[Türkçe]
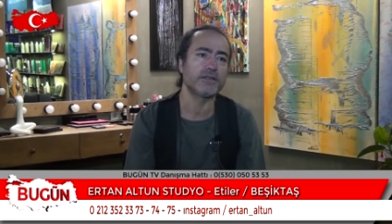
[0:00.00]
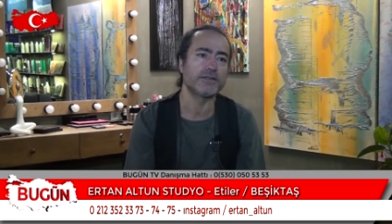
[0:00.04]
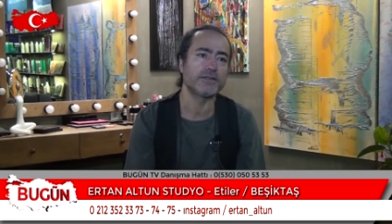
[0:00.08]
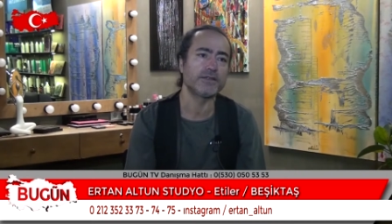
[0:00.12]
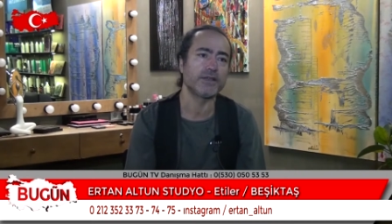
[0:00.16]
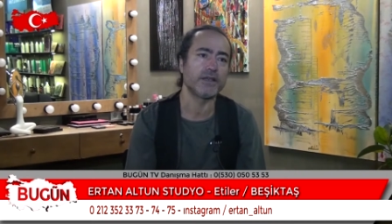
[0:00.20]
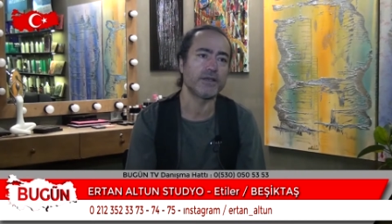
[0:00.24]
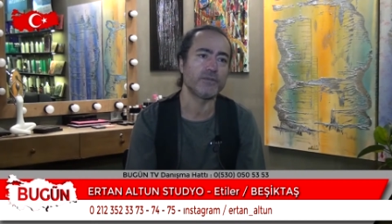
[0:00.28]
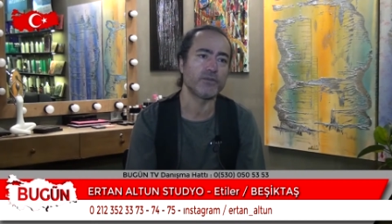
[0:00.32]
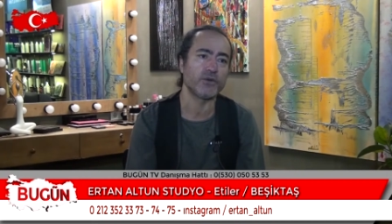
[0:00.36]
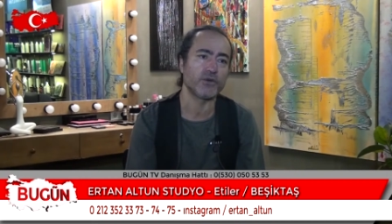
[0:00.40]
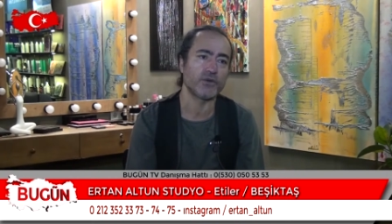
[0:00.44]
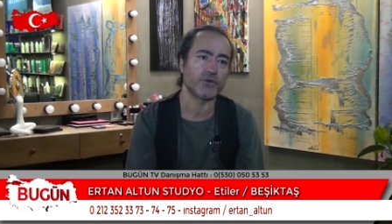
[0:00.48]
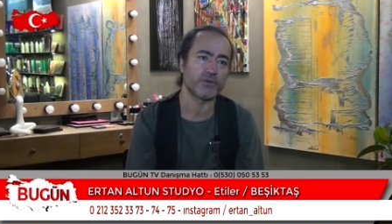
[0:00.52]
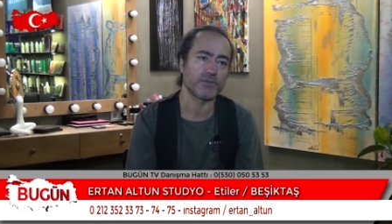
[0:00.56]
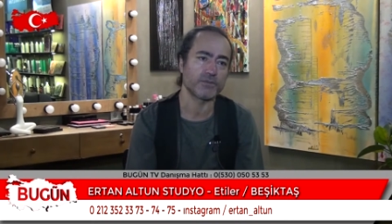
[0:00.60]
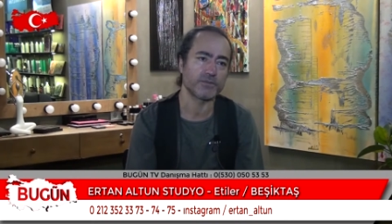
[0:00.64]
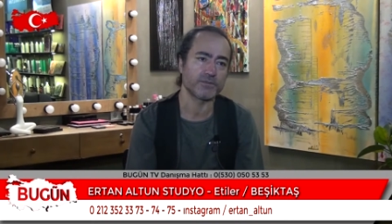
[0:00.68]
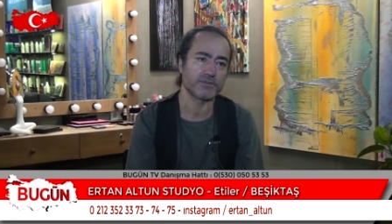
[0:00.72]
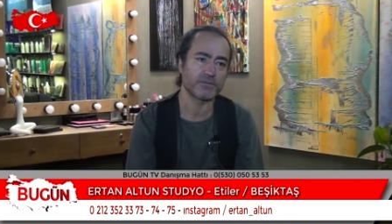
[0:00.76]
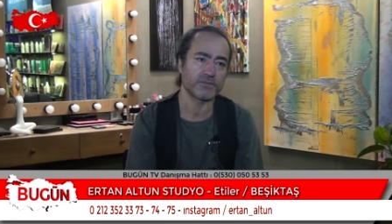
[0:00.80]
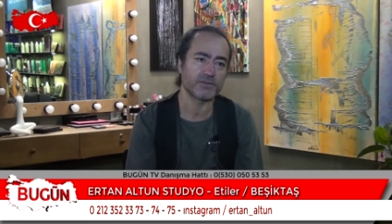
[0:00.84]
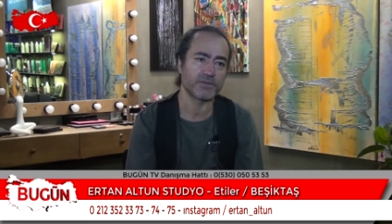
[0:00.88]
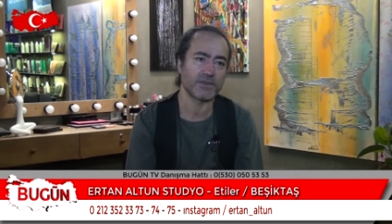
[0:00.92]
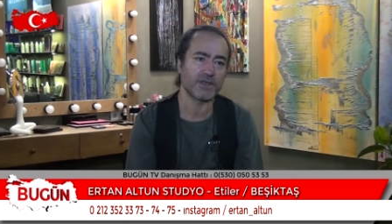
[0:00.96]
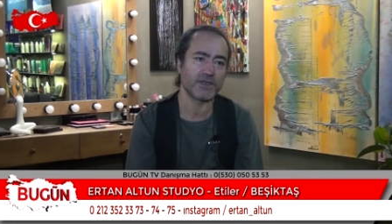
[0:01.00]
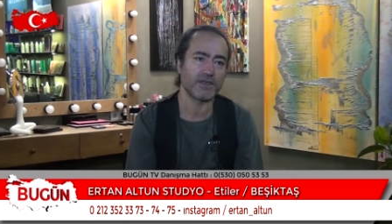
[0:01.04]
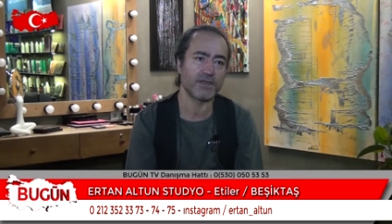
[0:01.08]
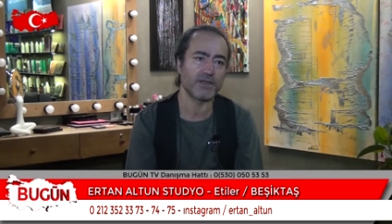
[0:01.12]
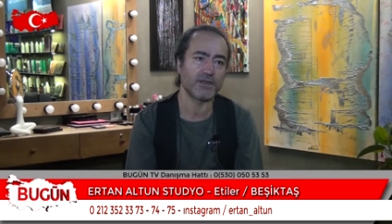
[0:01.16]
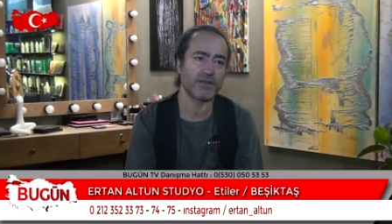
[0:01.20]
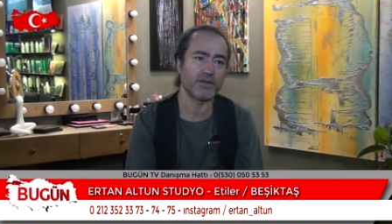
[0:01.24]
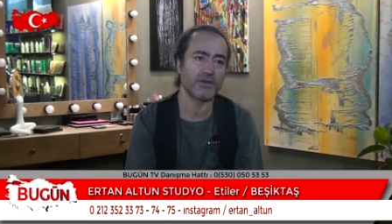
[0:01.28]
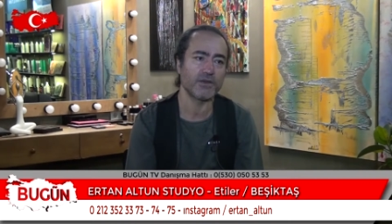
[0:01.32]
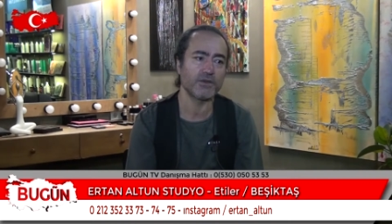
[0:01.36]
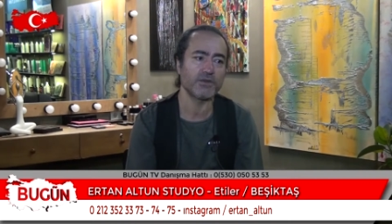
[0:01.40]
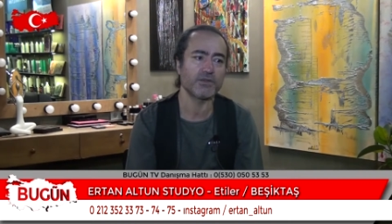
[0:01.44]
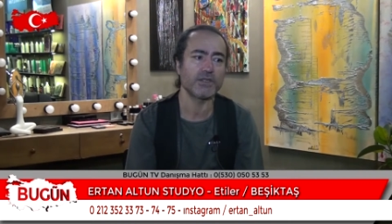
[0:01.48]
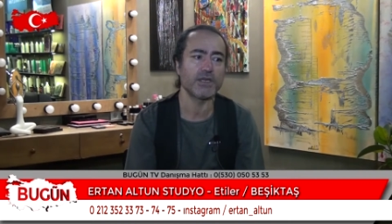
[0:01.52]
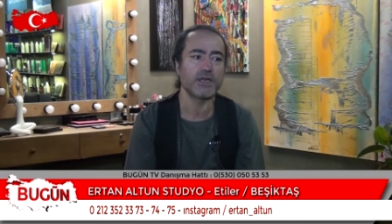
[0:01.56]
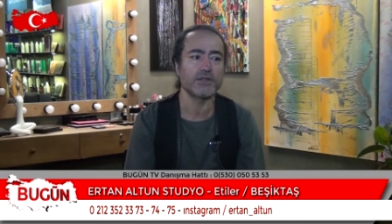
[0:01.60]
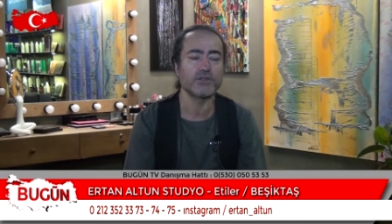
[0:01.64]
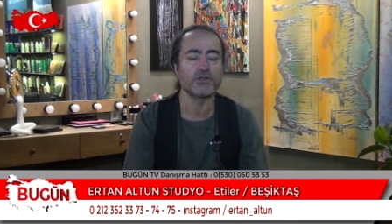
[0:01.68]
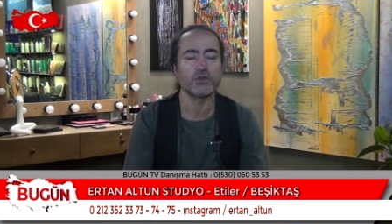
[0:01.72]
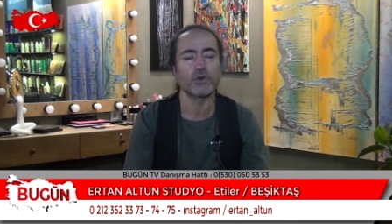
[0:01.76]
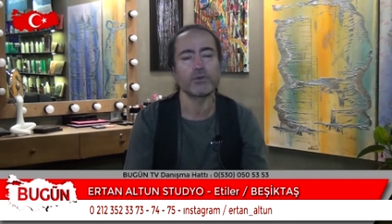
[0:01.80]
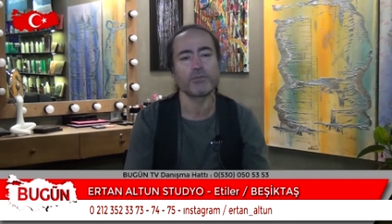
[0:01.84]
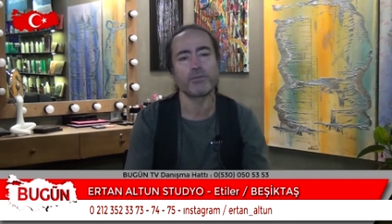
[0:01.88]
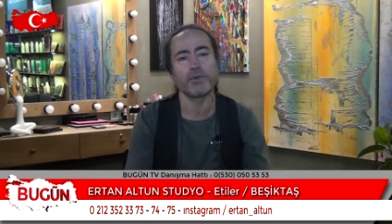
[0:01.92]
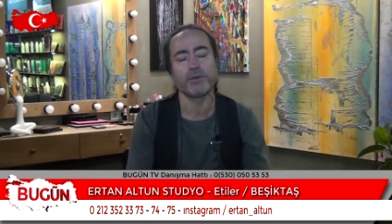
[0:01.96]
da sevmiyorum. Ee, o yüzden
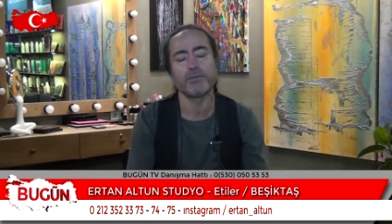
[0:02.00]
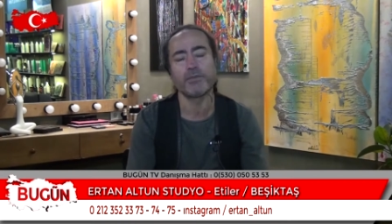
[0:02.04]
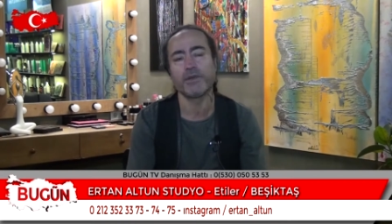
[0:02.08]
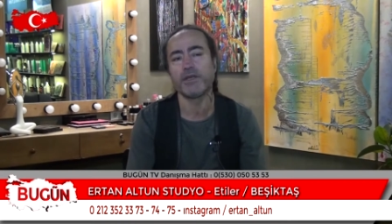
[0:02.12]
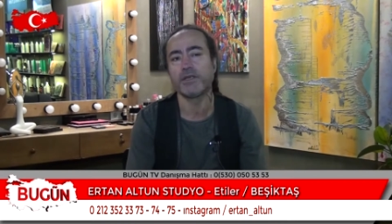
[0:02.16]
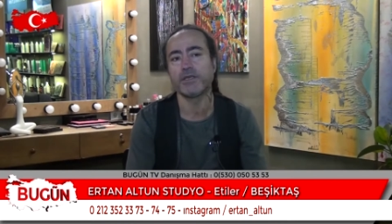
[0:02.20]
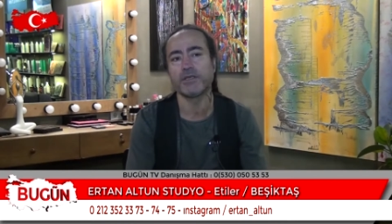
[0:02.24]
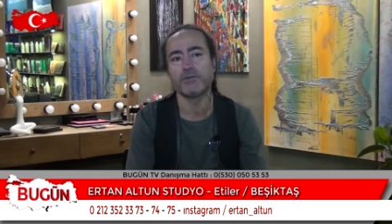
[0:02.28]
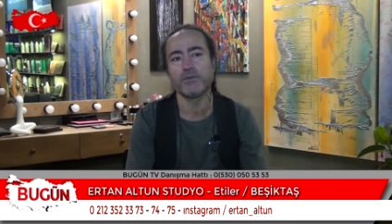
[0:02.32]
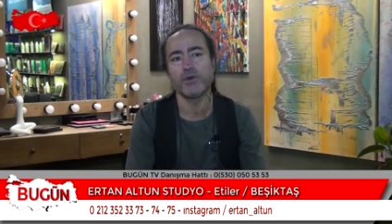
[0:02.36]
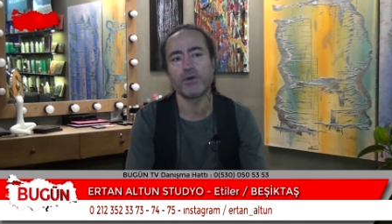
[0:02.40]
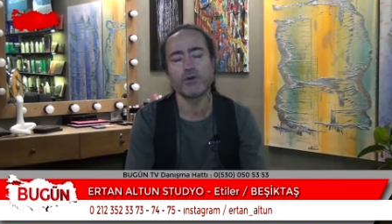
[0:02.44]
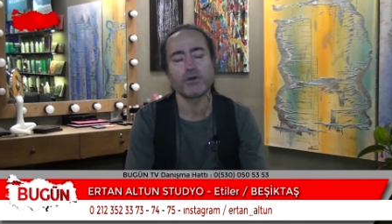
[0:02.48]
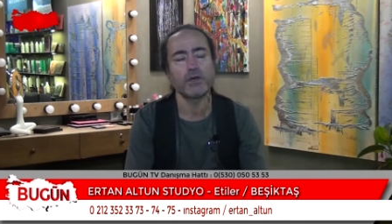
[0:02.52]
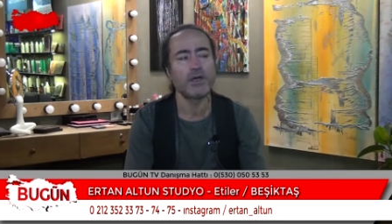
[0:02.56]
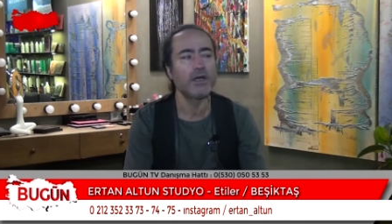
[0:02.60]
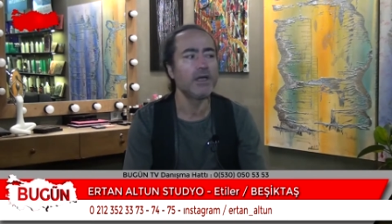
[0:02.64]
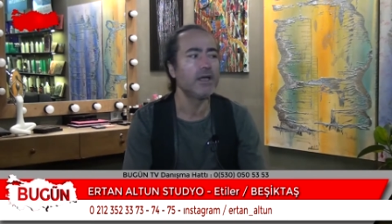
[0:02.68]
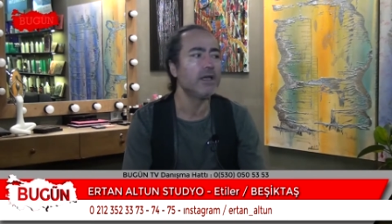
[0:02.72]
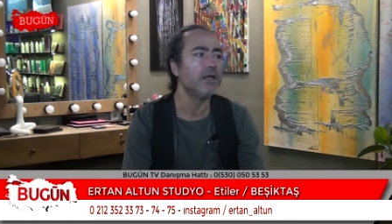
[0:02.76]
çok bir planım yok.